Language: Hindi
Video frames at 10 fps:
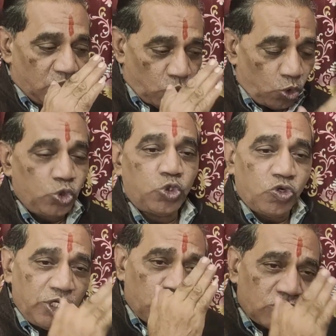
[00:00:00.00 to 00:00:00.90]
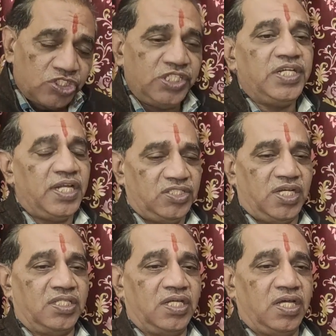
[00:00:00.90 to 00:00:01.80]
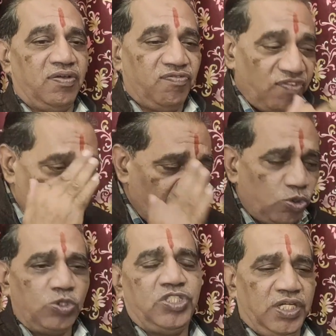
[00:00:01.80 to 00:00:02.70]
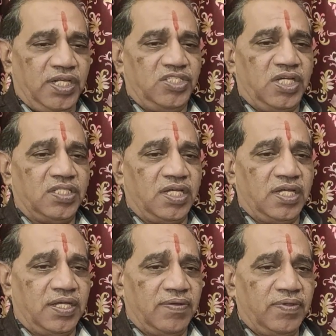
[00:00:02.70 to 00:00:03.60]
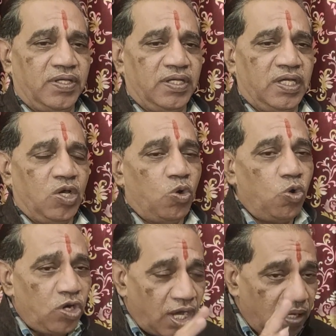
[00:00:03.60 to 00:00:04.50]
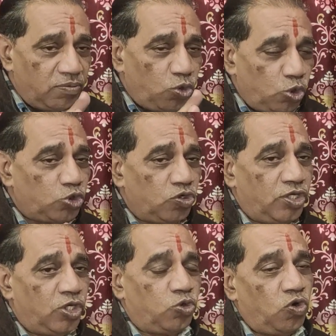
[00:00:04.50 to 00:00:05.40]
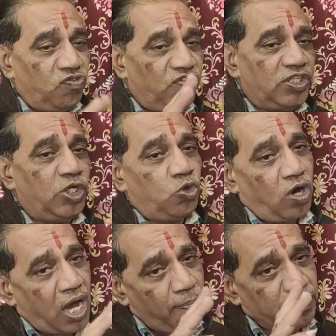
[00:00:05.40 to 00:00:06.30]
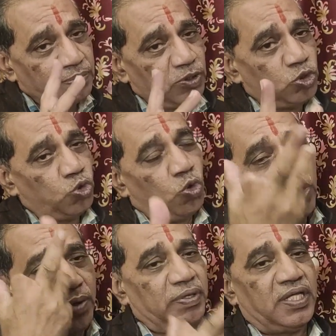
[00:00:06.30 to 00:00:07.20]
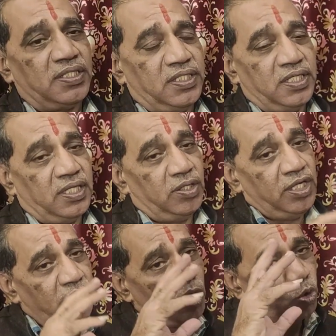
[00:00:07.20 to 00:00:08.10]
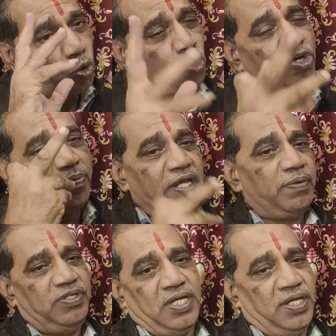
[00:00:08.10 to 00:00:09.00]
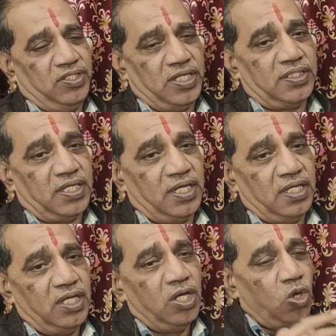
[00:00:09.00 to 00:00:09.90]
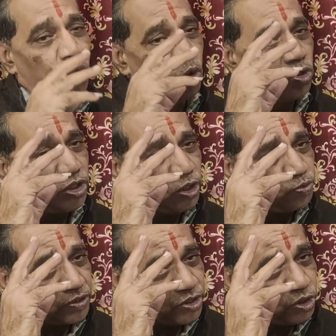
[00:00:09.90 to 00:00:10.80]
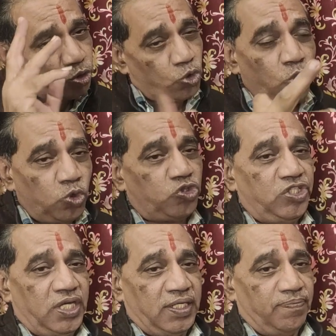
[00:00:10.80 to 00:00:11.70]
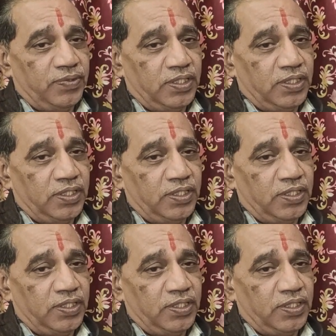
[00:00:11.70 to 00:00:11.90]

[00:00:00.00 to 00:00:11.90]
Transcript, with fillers: लोशो गीड को सीखना चाहता है वैदिक को सीखना चाहता है और हम लोशो ग्रीड को वैदिक को आपस में जोड़ के बताते हैं इनके रोगों के बारे में जानना चाहता है रोग की उत्पत्ति क्यों होती है